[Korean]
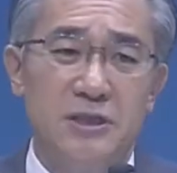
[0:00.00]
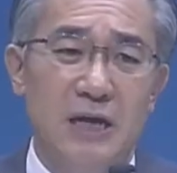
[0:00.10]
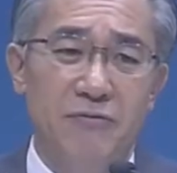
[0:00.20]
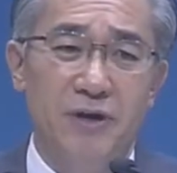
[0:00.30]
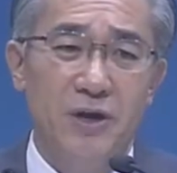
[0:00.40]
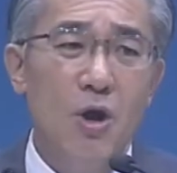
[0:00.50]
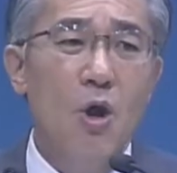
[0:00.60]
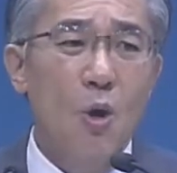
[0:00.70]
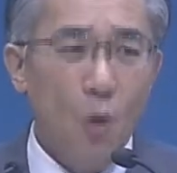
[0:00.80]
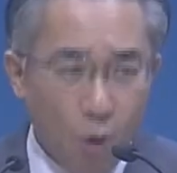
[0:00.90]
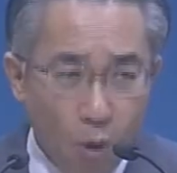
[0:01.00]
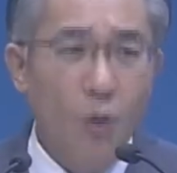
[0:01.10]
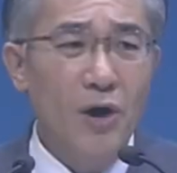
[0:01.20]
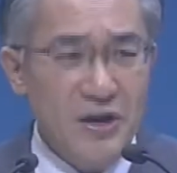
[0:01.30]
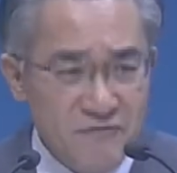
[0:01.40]
단어예요.
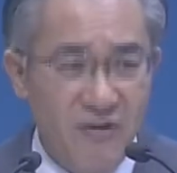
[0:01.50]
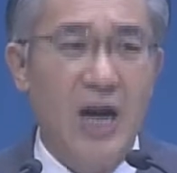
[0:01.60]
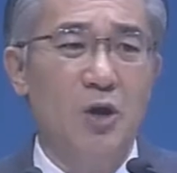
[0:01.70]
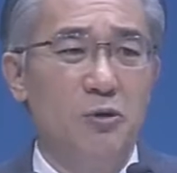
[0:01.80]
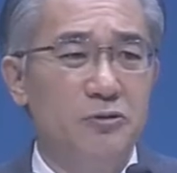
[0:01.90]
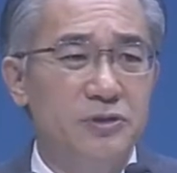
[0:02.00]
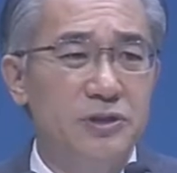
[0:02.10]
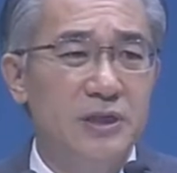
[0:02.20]
Holy followed.